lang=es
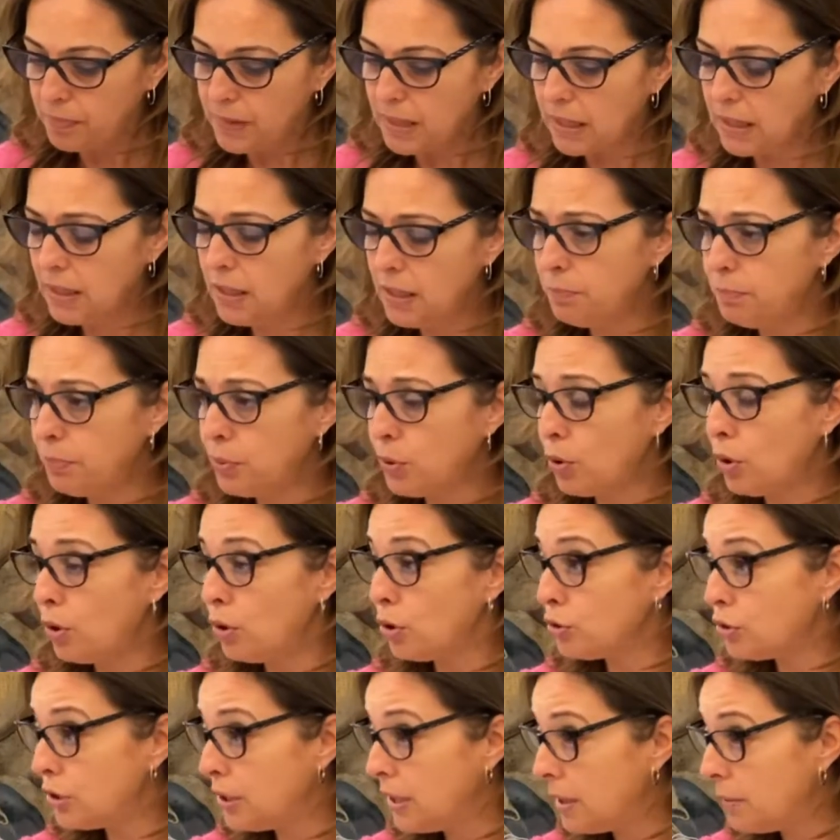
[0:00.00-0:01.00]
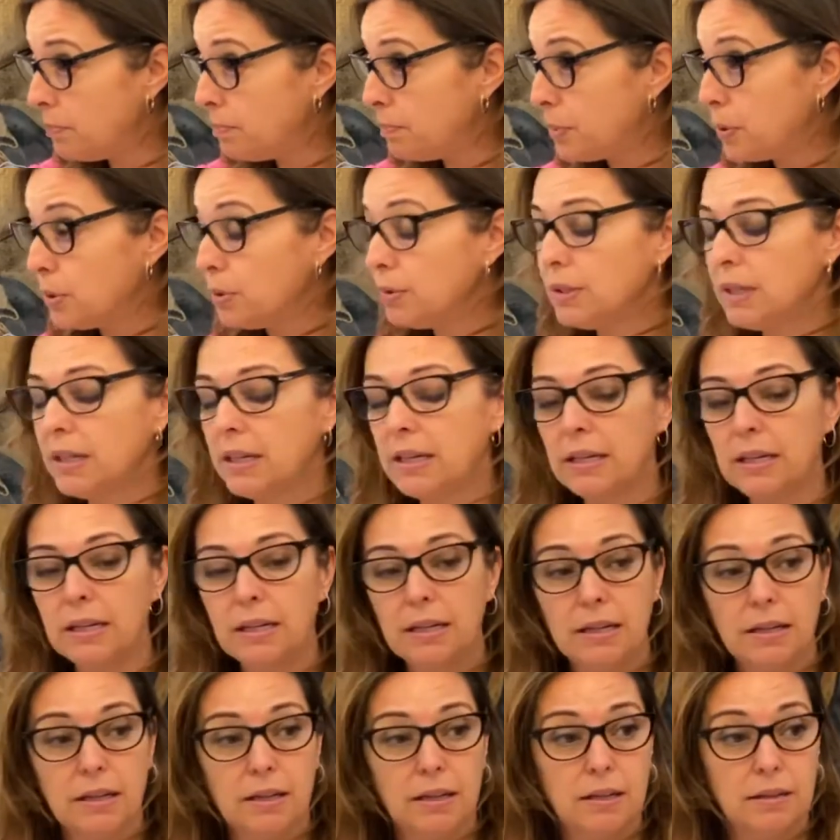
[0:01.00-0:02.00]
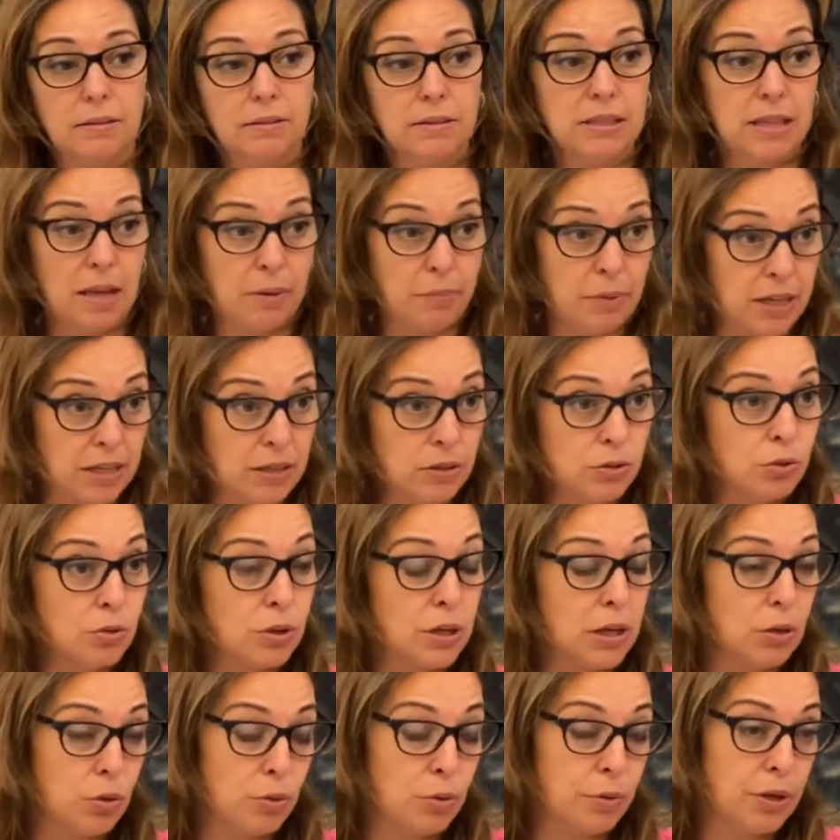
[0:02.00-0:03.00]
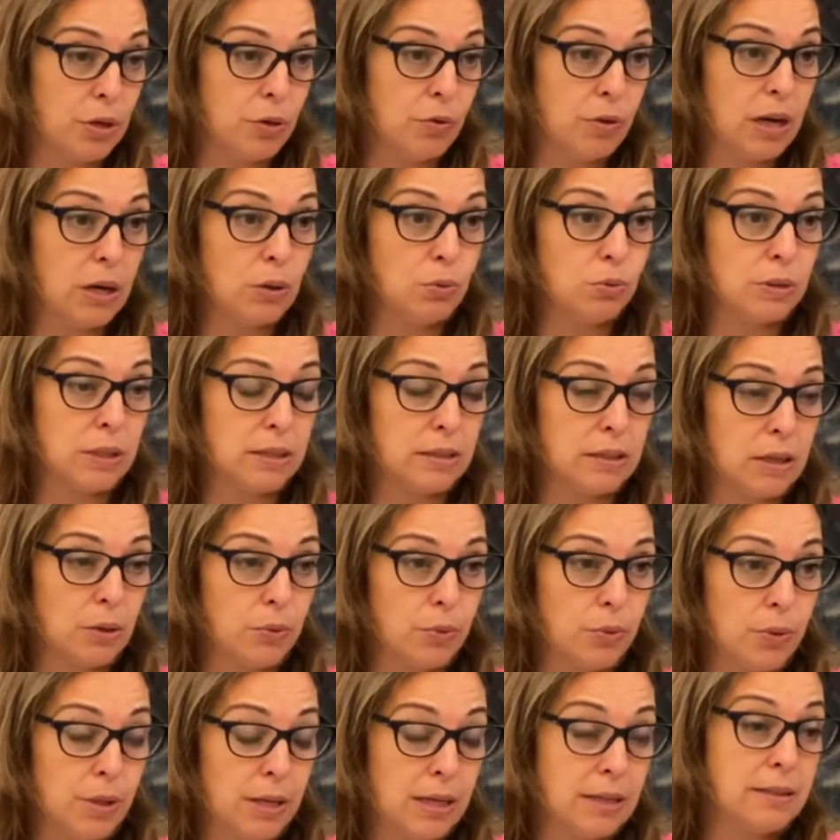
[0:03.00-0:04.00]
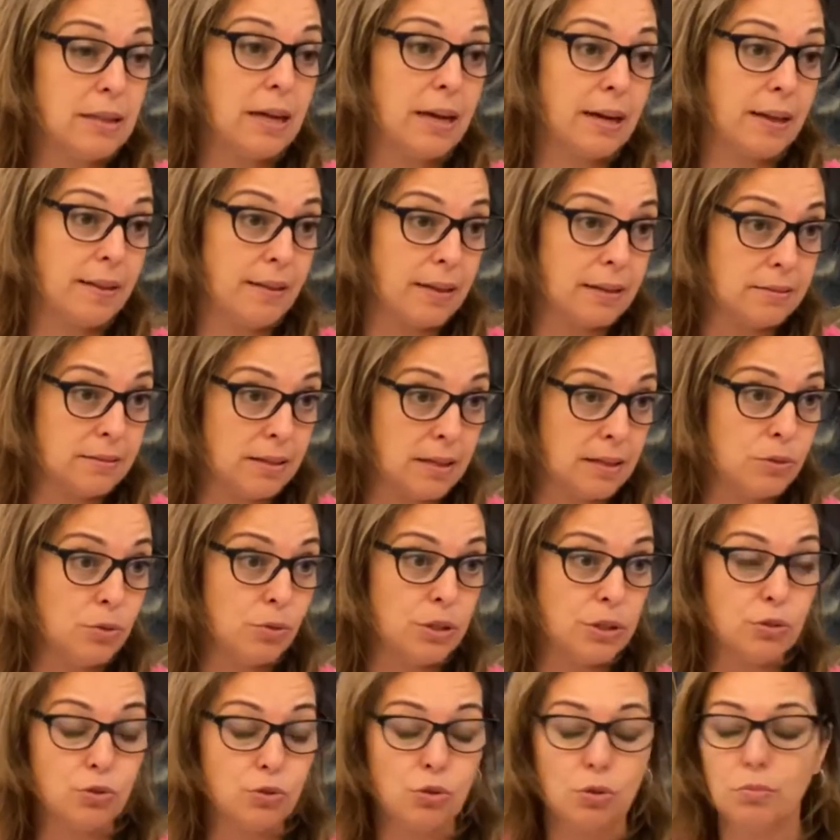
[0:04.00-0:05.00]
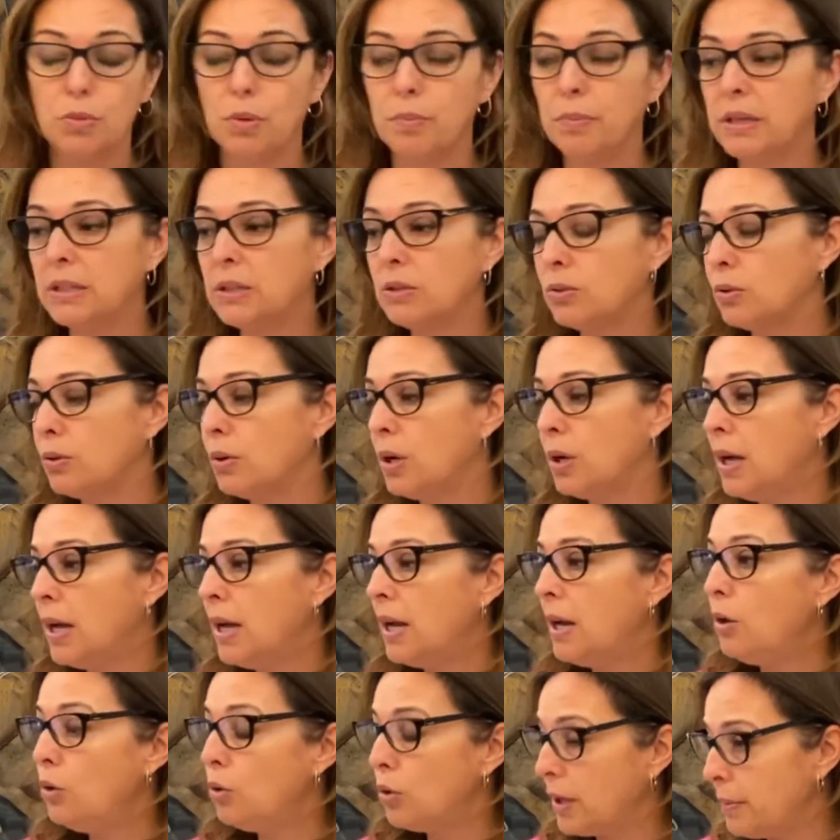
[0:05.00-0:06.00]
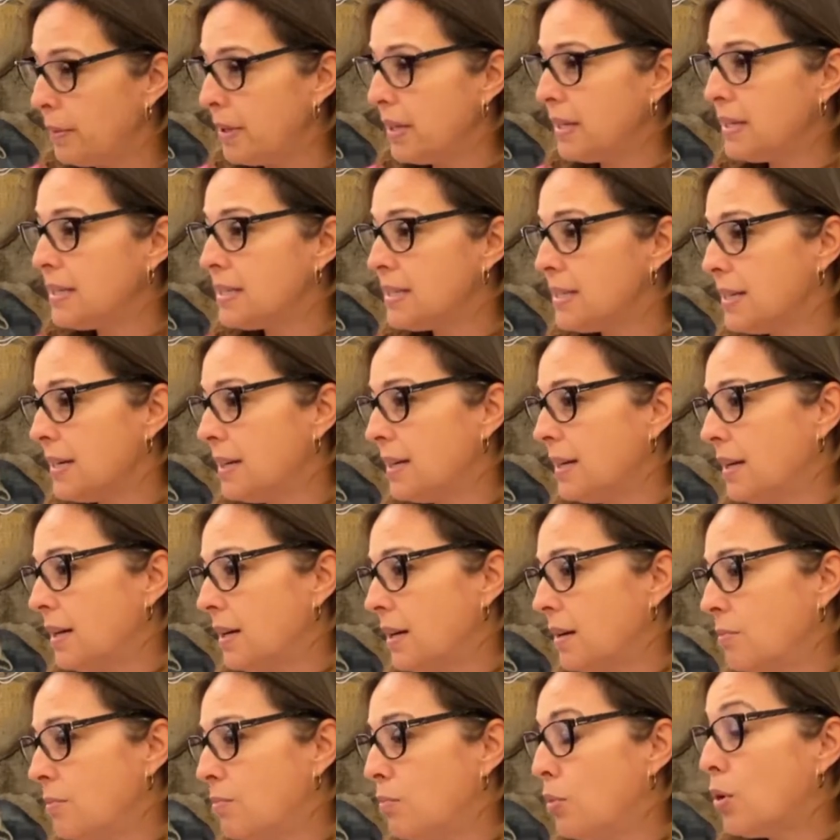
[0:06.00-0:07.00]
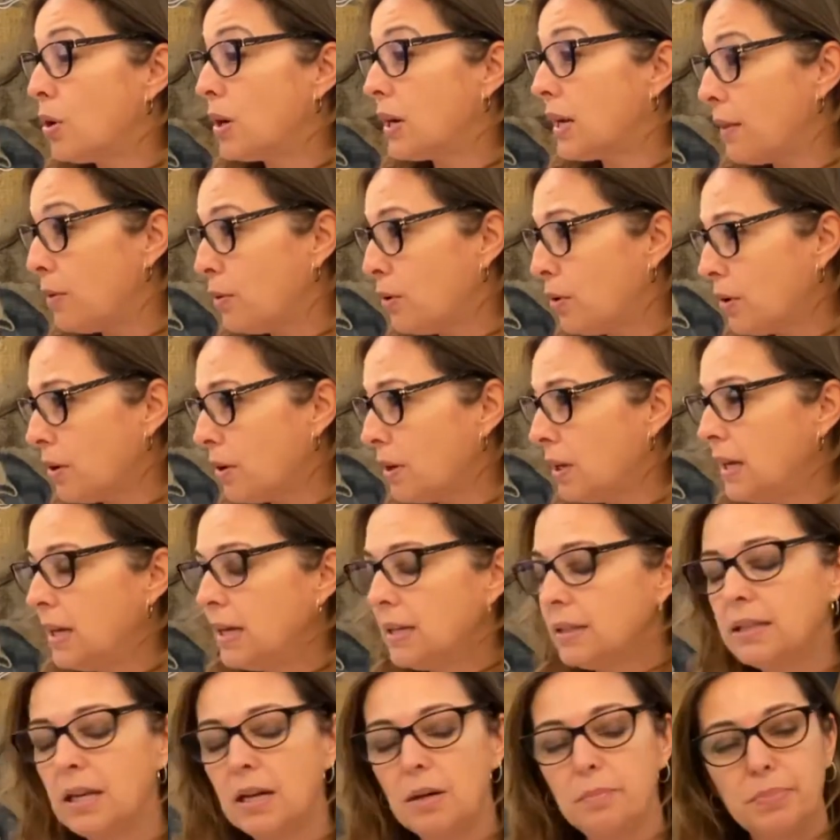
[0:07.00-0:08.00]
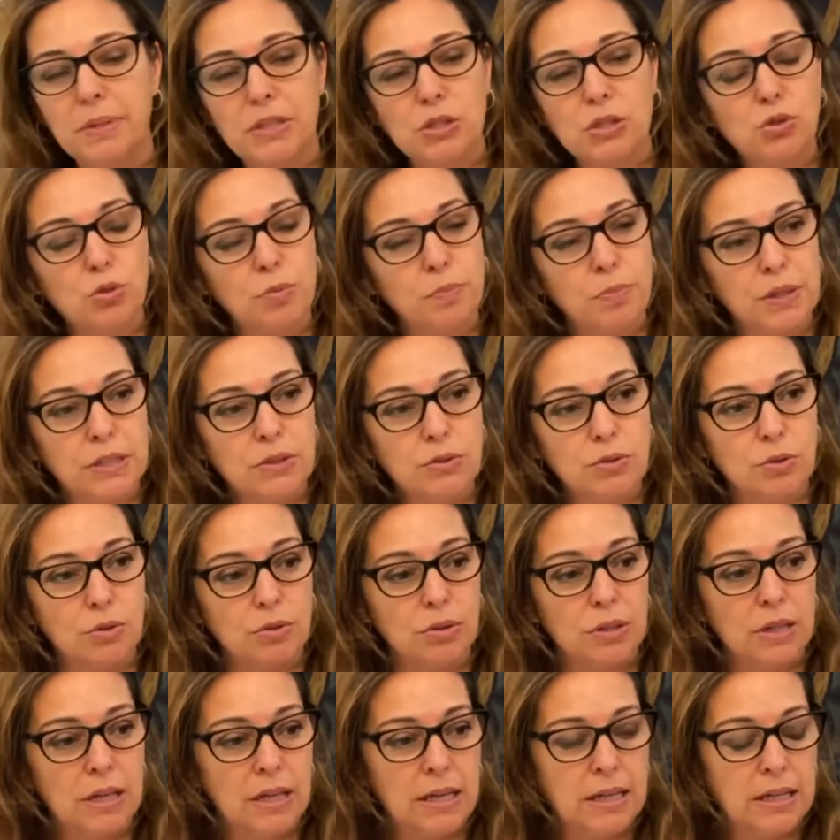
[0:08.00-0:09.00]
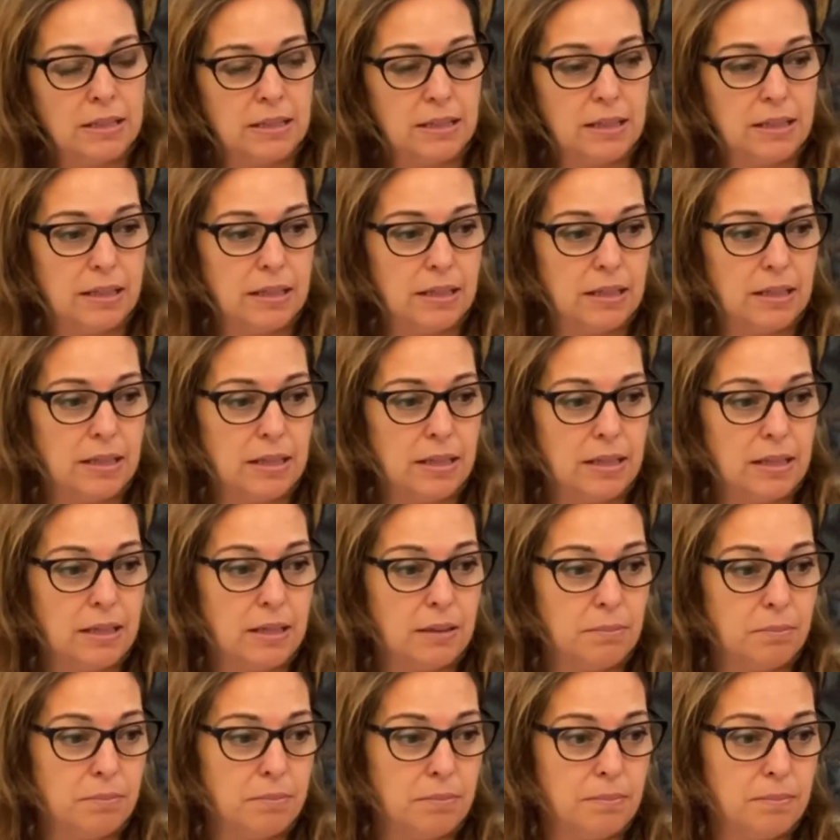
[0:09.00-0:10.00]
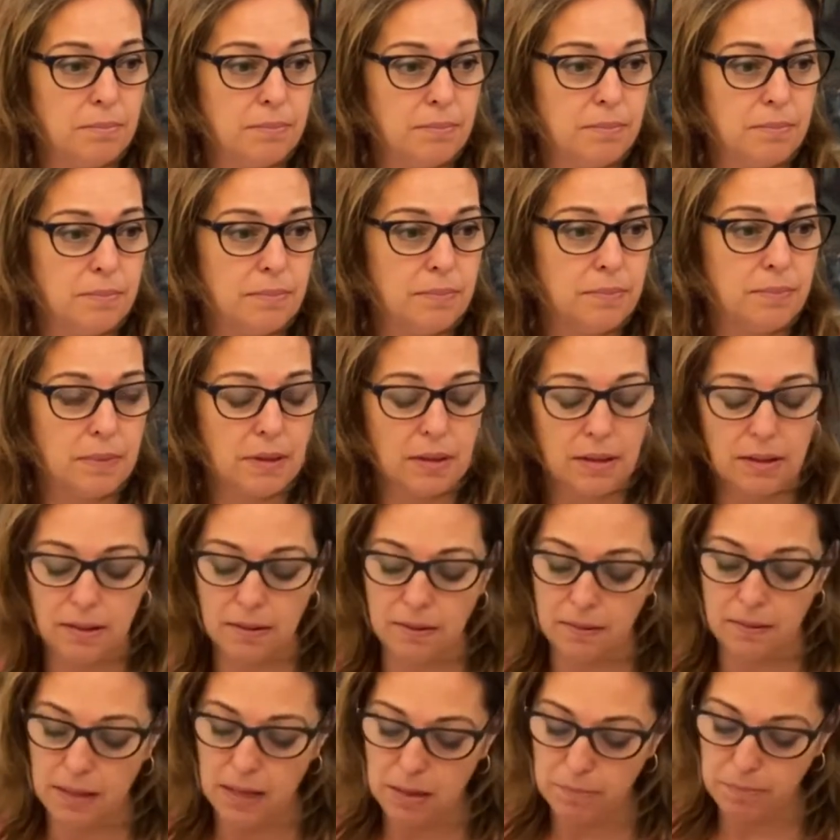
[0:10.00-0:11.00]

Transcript: y por los tiempos, eh, sabiendo que el Gobierno de la Junta de Andalucía está redactando en estos momentos lo que viene a ser el borrador del presupuesto de, mm, el